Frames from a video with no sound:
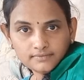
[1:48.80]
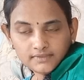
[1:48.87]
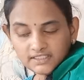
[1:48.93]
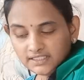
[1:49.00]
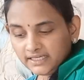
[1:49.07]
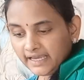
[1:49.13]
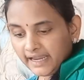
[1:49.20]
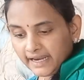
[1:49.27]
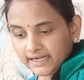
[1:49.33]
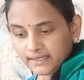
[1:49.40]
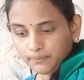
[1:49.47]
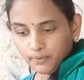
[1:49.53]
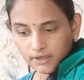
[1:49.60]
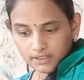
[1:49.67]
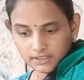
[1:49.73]
ఇది హ్యాండ్
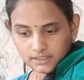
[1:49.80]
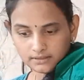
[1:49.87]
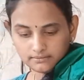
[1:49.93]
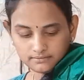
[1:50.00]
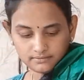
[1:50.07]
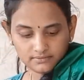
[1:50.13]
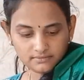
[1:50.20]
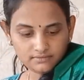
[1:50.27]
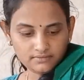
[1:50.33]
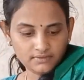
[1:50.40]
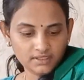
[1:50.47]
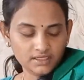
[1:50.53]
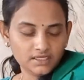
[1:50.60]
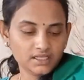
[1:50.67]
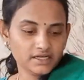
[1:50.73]
పార్ట్
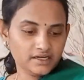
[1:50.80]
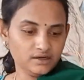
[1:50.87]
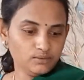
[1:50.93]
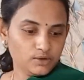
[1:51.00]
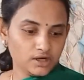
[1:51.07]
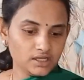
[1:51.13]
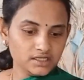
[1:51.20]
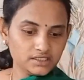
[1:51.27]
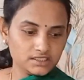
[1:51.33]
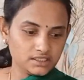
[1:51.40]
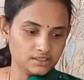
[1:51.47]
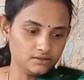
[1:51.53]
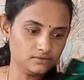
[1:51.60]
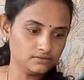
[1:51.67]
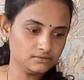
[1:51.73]
ఇలా రెండు ముక్కలు
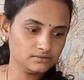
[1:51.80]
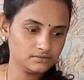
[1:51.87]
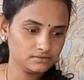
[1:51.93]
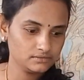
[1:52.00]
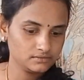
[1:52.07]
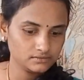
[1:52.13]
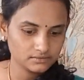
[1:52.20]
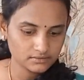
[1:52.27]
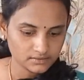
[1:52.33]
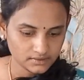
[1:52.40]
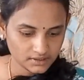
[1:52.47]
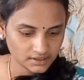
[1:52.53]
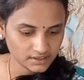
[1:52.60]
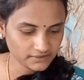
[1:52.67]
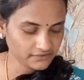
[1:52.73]
ఇచ్చాడు
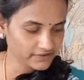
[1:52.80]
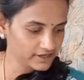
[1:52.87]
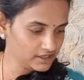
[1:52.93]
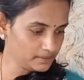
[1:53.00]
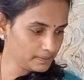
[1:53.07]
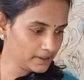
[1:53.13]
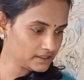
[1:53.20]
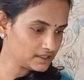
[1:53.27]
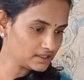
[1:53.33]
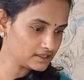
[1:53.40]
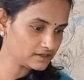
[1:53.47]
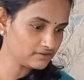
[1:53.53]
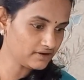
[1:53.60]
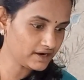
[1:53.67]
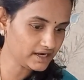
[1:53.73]
ఇది ఫ్రంట్ పార్ట్ అంట
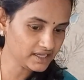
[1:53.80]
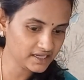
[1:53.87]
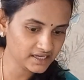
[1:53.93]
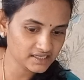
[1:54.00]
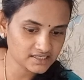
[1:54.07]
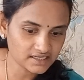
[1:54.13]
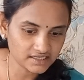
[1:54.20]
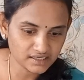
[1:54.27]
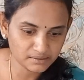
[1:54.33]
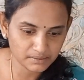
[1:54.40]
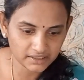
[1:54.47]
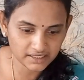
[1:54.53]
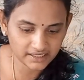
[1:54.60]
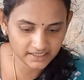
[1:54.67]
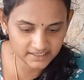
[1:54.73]
వాడే వేసాడు
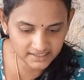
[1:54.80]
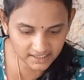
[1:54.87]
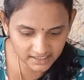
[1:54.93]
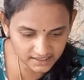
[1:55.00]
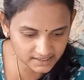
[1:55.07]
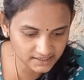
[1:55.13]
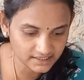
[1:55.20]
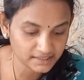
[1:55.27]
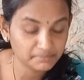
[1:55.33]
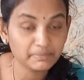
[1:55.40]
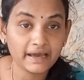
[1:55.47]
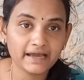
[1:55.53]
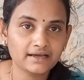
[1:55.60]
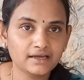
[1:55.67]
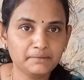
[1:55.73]
అనమాట డిజైన్ వేసాడు నేను
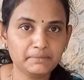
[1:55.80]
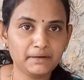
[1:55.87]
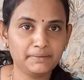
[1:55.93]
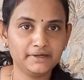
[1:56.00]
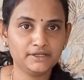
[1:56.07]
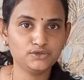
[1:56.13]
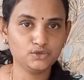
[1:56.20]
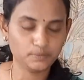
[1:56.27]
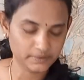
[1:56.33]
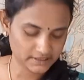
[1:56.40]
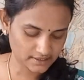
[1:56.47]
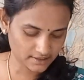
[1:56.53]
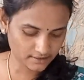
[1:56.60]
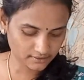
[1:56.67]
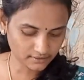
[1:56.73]
బ్యాక్ కెమెరా పెట్టి
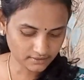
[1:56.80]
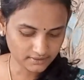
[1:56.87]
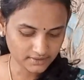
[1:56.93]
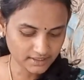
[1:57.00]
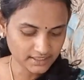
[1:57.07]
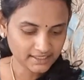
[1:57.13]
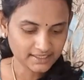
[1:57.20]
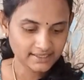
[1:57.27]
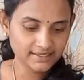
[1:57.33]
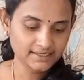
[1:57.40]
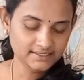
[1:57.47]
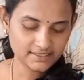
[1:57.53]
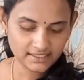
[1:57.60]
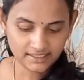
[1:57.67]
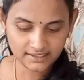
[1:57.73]
చూపిస్తాను
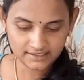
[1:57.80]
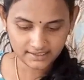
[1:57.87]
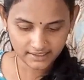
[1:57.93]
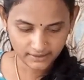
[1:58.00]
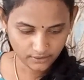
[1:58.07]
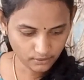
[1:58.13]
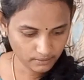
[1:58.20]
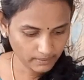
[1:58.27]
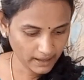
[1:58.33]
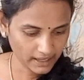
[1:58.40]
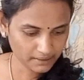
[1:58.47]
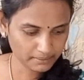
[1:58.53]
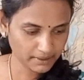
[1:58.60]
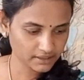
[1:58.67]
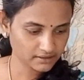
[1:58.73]
డిజైన్ వేసాడు
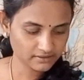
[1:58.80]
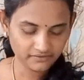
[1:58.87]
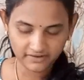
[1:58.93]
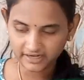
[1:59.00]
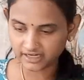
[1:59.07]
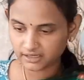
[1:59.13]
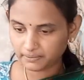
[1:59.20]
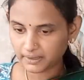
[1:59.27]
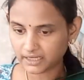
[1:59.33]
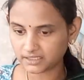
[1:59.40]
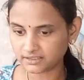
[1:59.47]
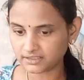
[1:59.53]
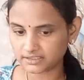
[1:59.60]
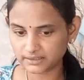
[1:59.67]
బ్యాక్ పార్ట్ ఫ్రంట్ పార్ట్ అని